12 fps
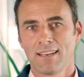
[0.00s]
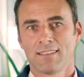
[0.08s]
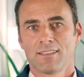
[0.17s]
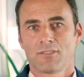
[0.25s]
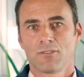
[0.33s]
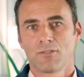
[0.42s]
nelle
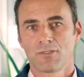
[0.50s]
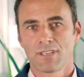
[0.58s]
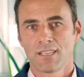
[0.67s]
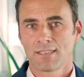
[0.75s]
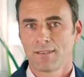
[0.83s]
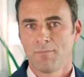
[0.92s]

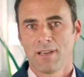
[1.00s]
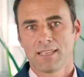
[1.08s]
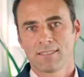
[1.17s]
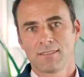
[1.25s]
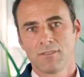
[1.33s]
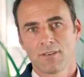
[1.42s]
tecnologie di
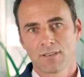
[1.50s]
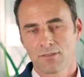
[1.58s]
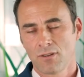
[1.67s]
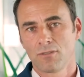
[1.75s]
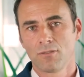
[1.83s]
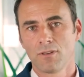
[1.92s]
separazione
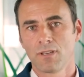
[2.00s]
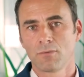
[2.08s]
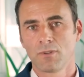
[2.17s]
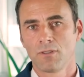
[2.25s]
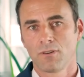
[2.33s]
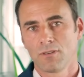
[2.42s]

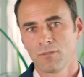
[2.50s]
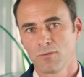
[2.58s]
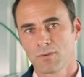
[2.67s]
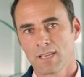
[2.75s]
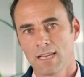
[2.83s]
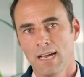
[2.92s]
solido-liquido
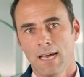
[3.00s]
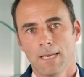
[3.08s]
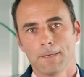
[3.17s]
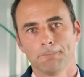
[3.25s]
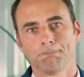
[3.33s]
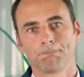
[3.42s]

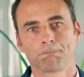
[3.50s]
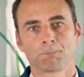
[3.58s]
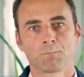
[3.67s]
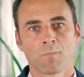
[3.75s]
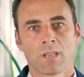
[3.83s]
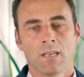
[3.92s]
industriali.
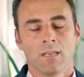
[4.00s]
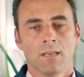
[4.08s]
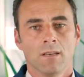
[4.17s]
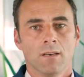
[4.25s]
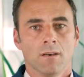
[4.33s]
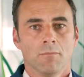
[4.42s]

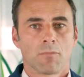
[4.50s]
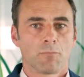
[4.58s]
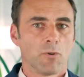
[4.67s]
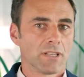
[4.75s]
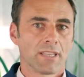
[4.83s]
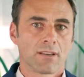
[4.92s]

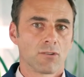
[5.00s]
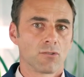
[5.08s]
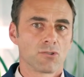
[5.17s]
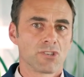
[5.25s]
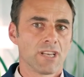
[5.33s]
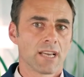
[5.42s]
Propone
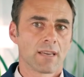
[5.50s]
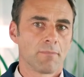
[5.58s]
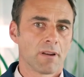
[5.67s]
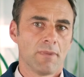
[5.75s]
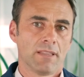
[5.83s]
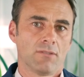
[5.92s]
tecnologie che
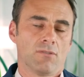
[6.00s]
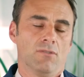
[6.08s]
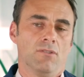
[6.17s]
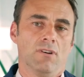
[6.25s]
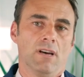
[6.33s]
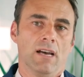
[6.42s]

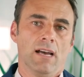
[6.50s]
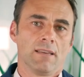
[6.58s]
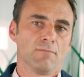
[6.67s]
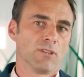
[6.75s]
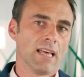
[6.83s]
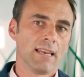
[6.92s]
permettono
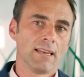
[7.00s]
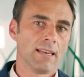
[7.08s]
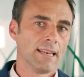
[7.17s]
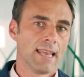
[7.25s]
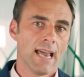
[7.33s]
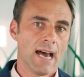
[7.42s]
ai modelli
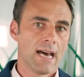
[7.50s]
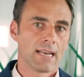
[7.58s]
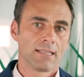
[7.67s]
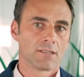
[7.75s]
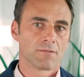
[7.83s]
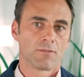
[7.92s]

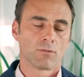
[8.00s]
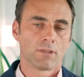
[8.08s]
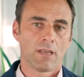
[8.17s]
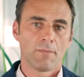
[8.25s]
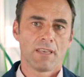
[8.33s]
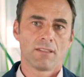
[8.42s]
lineari di
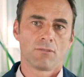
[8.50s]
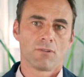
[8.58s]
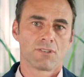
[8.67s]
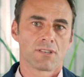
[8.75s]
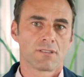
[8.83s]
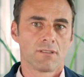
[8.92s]
sfruttamento
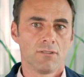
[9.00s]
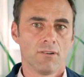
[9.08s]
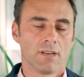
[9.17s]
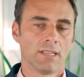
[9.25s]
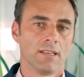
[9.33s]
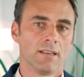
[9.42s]
e
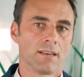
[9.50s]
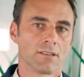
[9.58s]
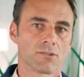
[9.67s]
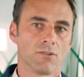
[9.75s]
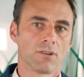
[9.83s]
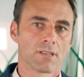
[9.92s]
gestione delle
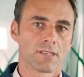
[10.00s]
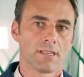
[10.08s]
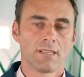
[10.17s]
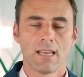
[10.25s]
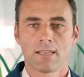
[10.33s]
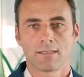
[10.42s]

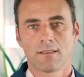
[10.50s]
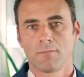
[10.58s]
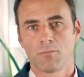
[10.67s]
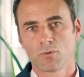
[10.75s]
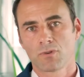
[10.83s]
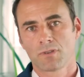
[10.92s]
risorse di essere più